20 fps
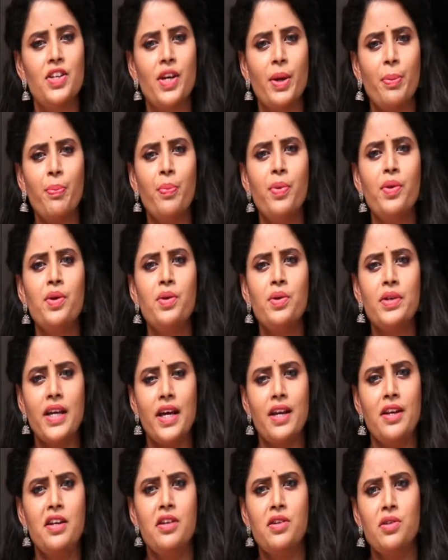ఎప్పుడూ
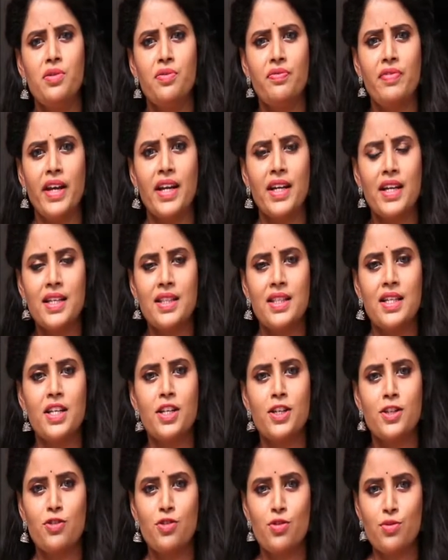ఎన్నడూ వెనక్కి
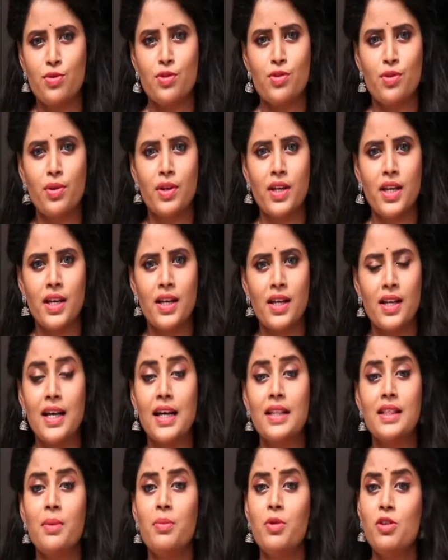తిరిగి చూసుకుని
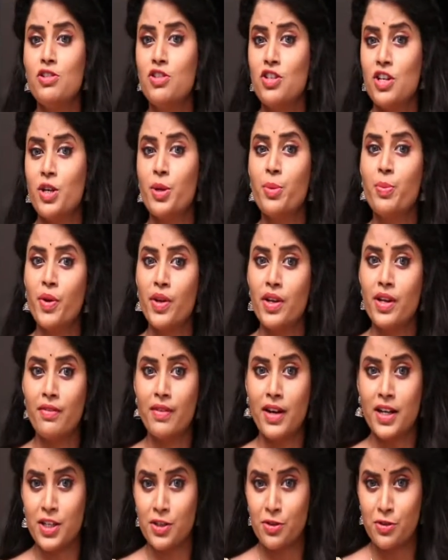గతంలో జరిగిపోయిన
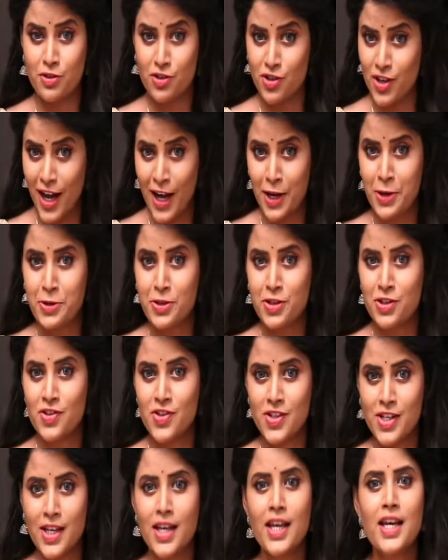వాటి గురించి
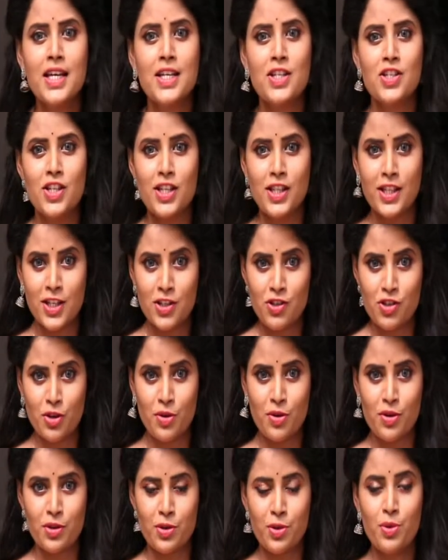ఆలోచించి
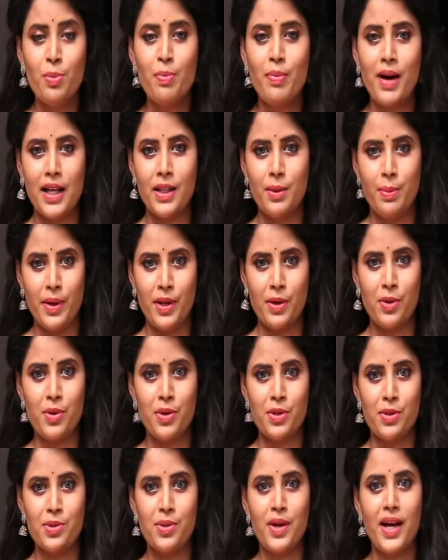చింతించకూడదు
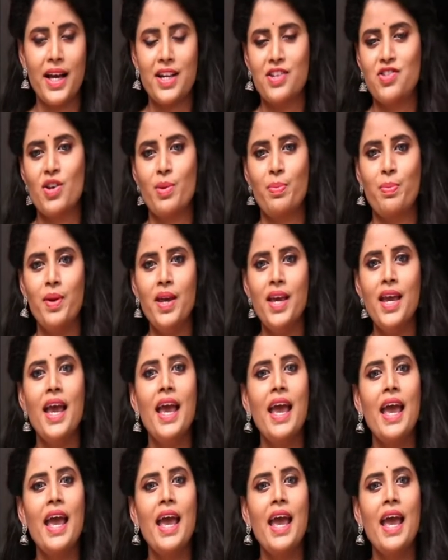బాధపడకూడదు అని చెప్పి